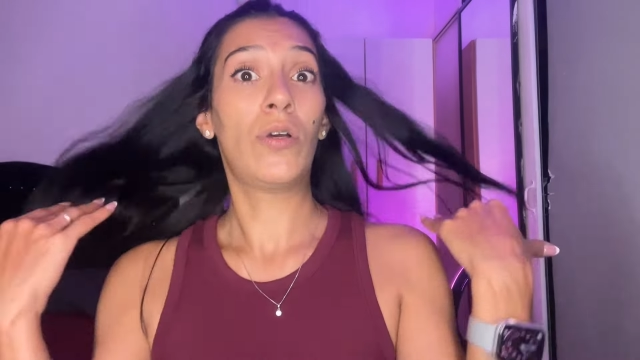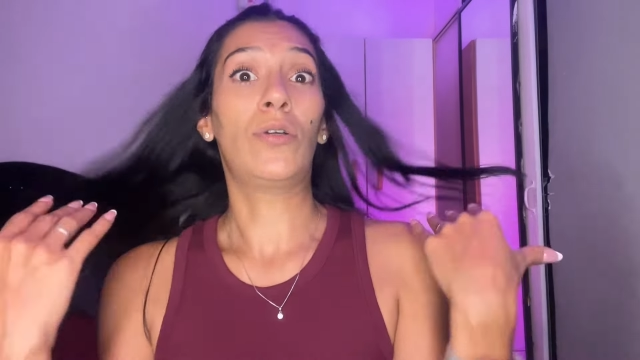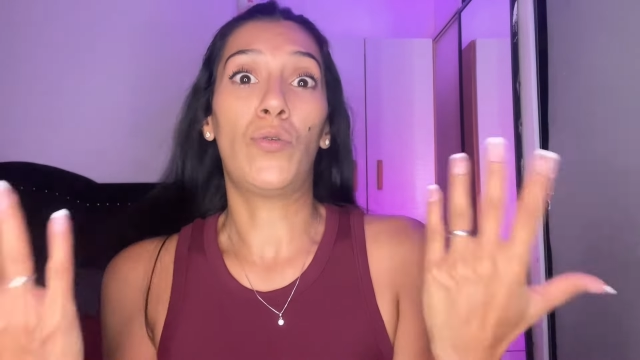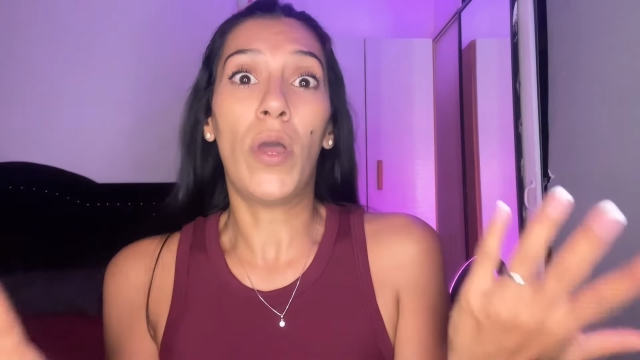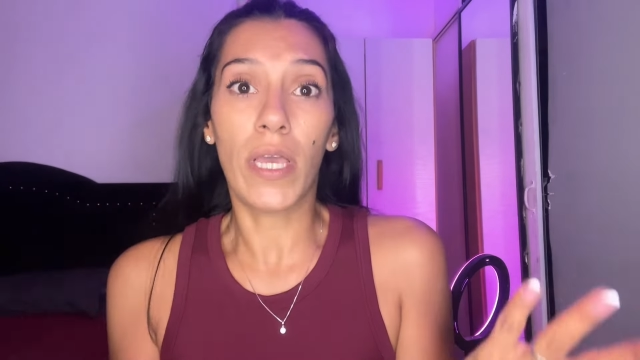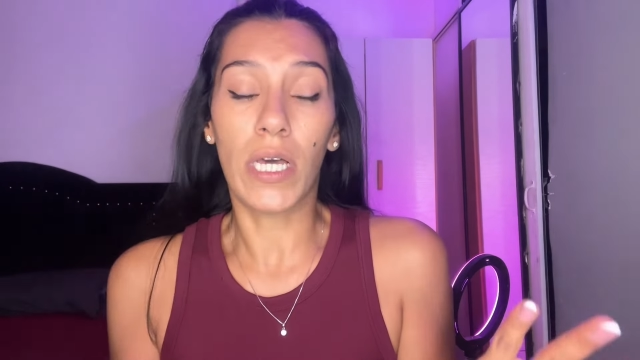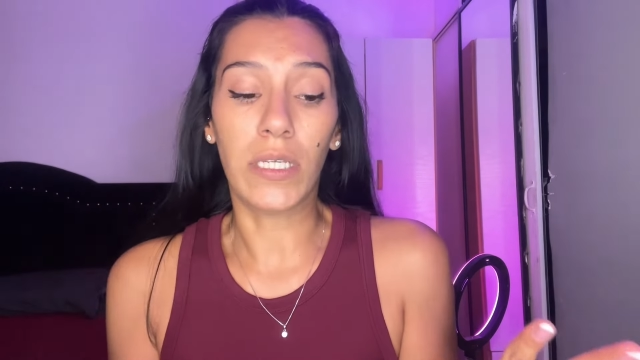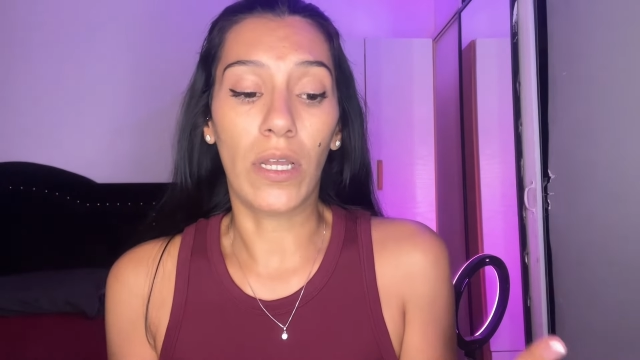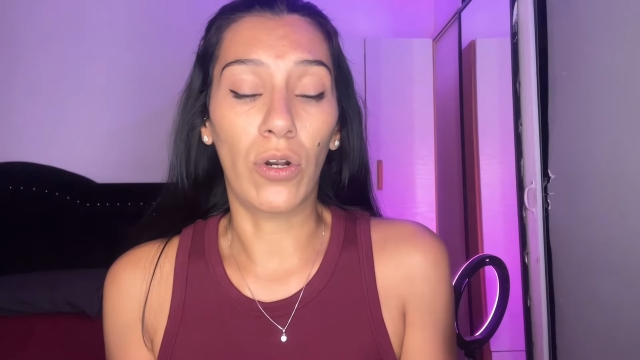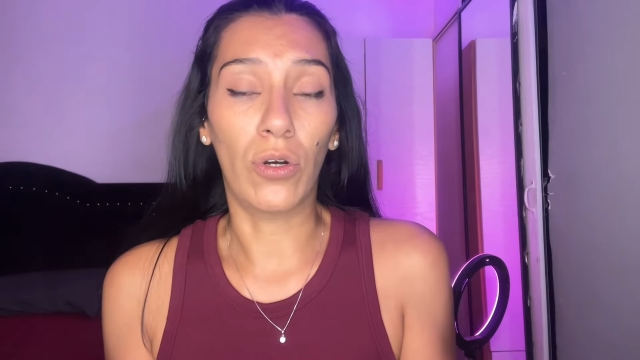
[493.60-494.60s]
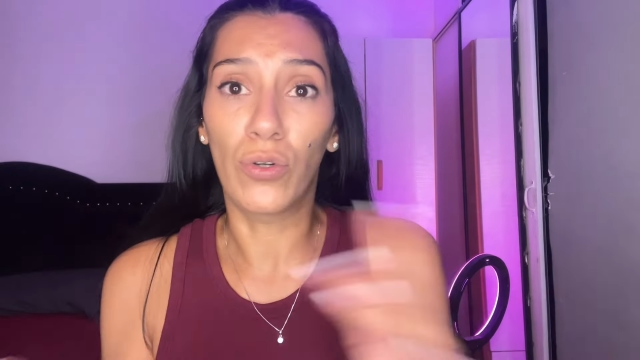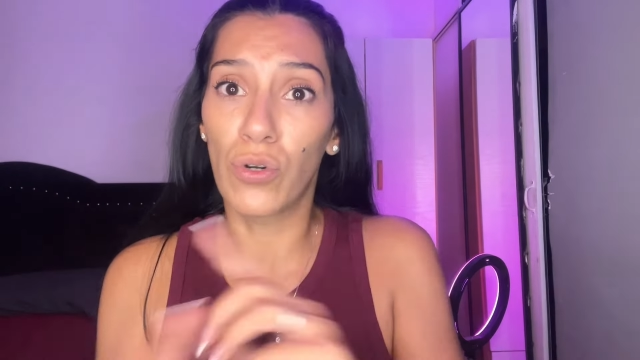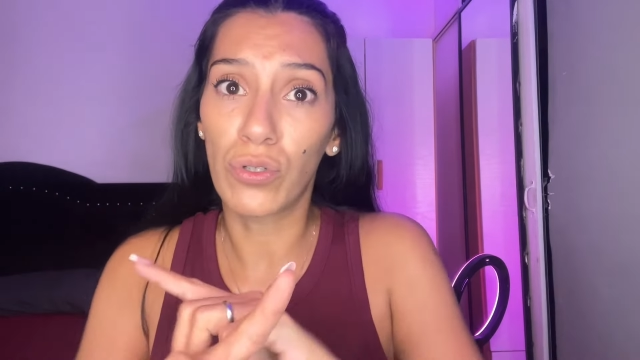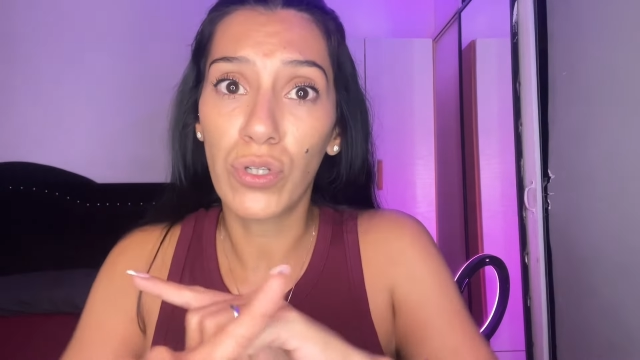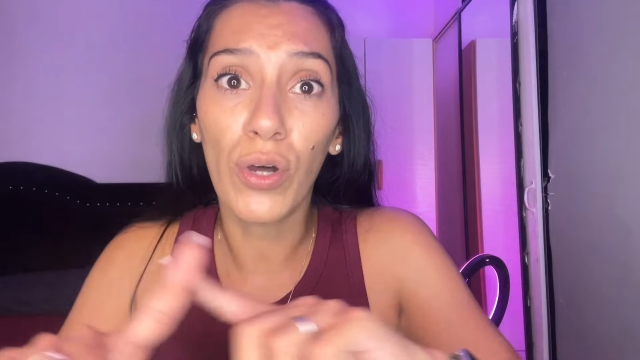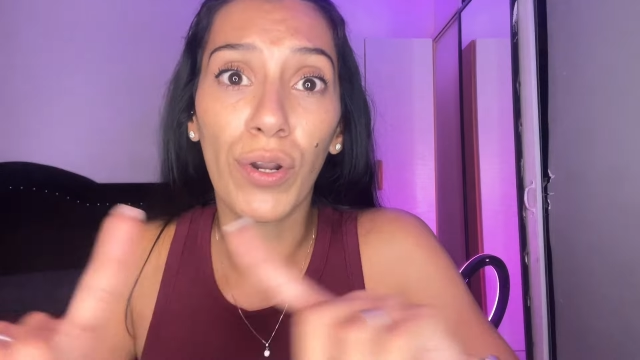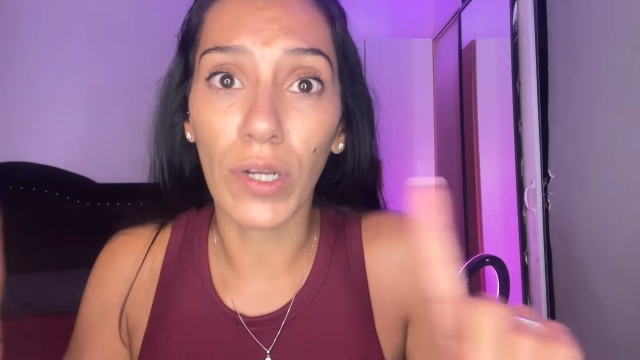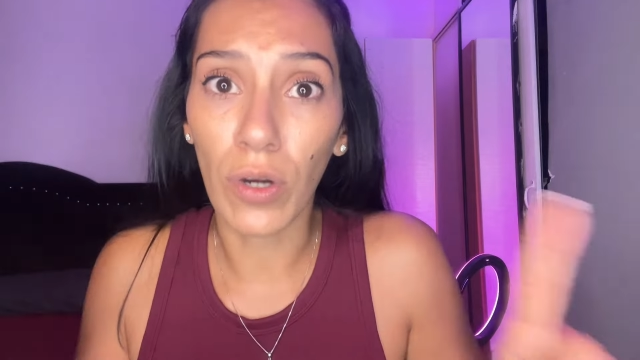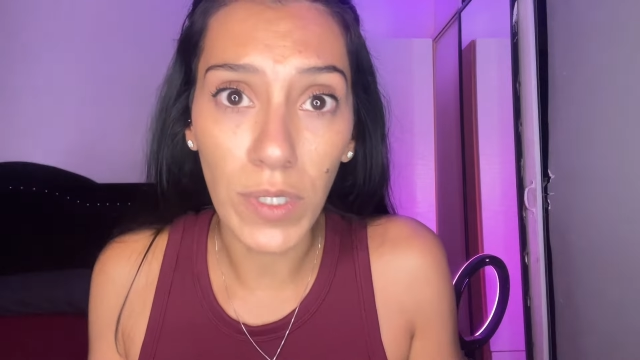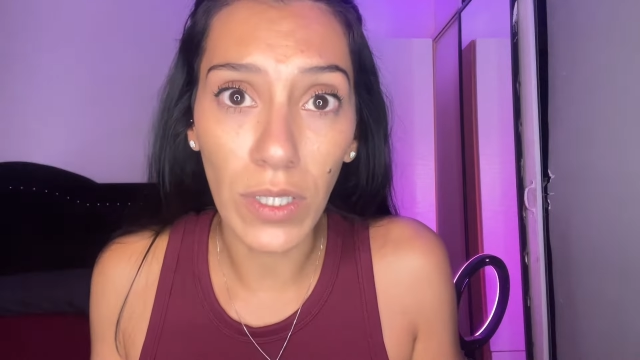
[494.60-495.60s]
No hay que hacerlo. No se los
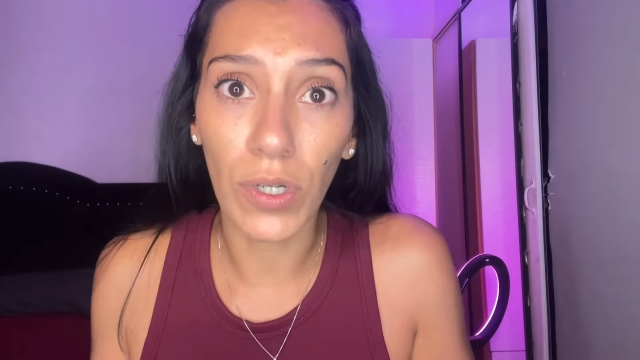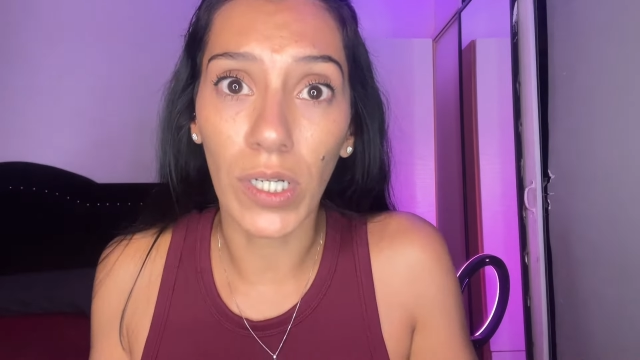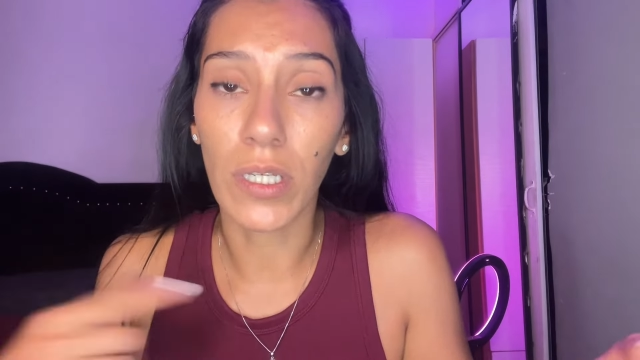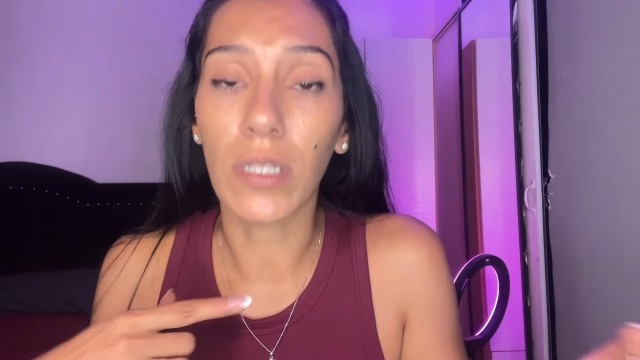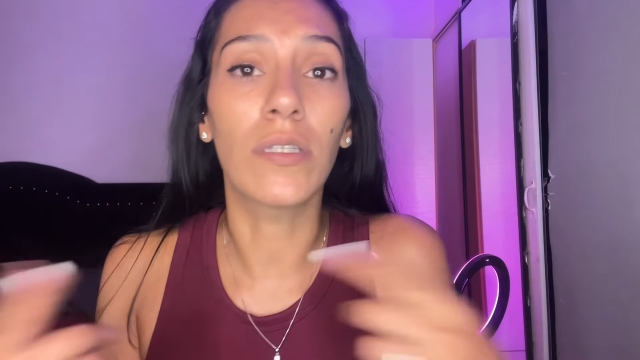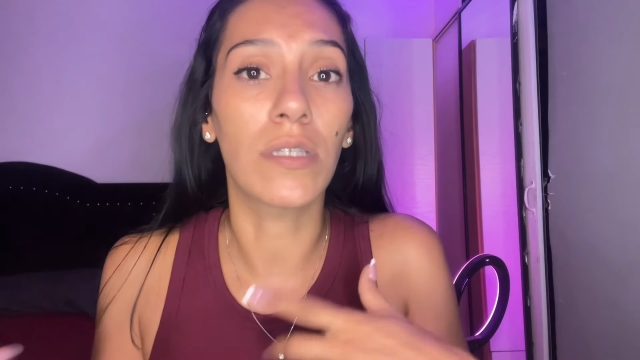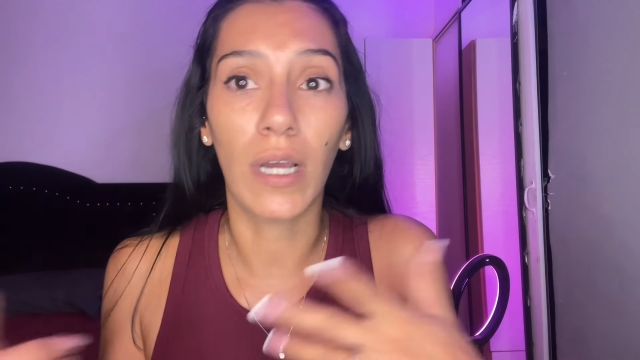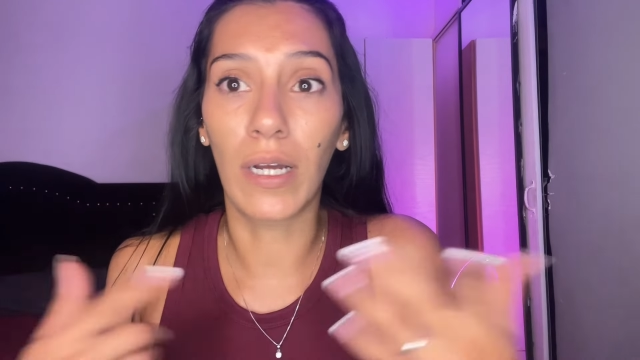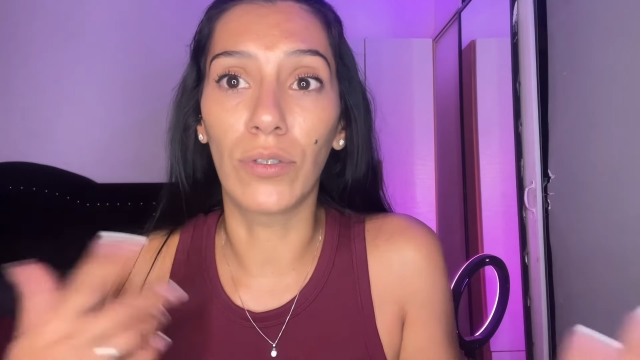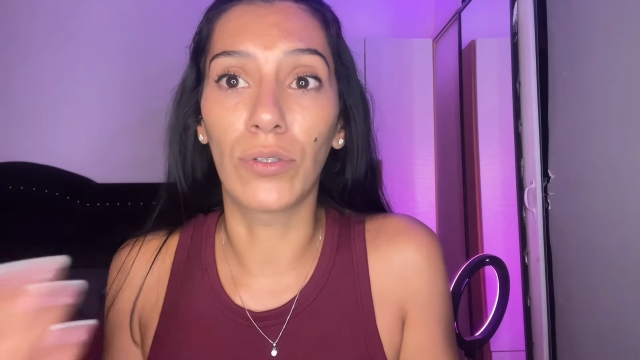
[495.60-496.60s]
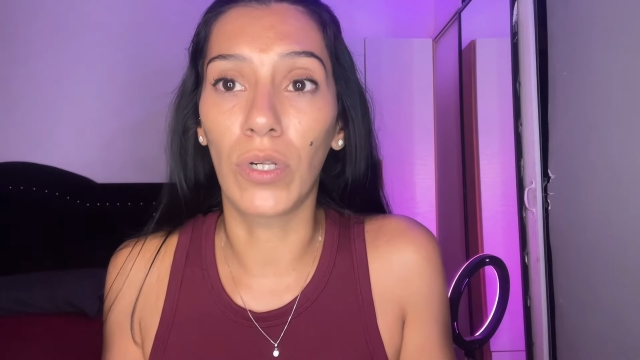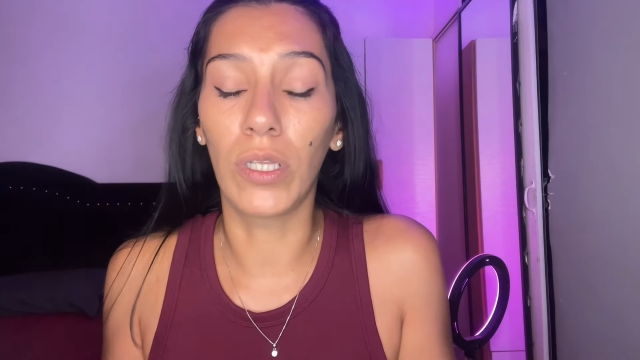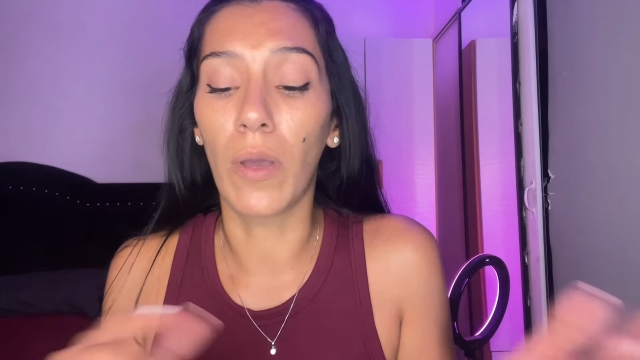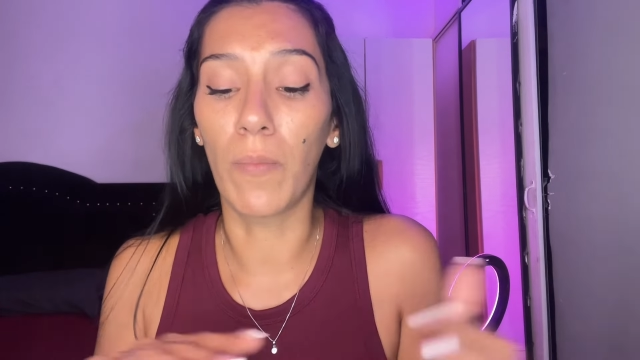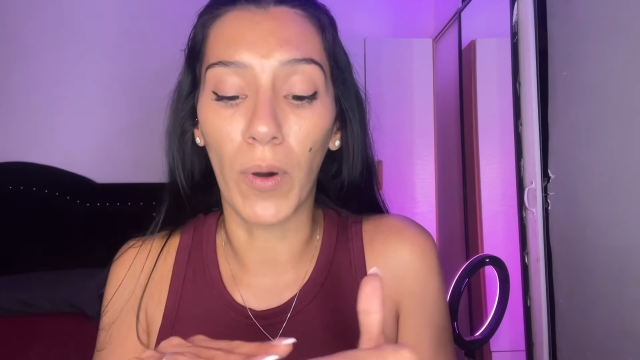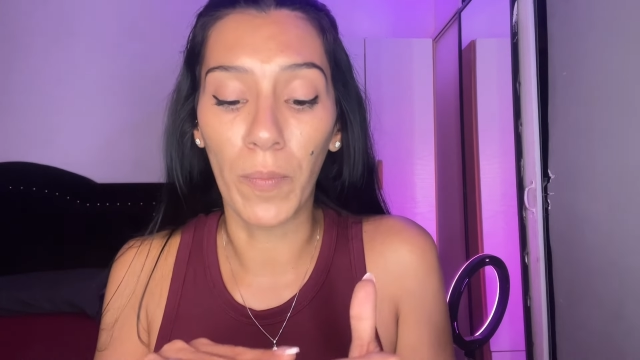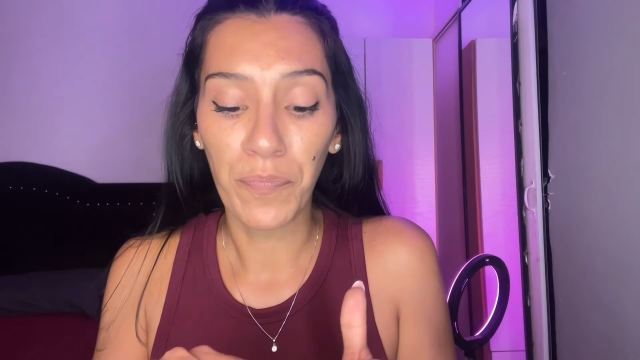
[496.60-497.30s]
recomiendo que se estén sacando todo el tiempo.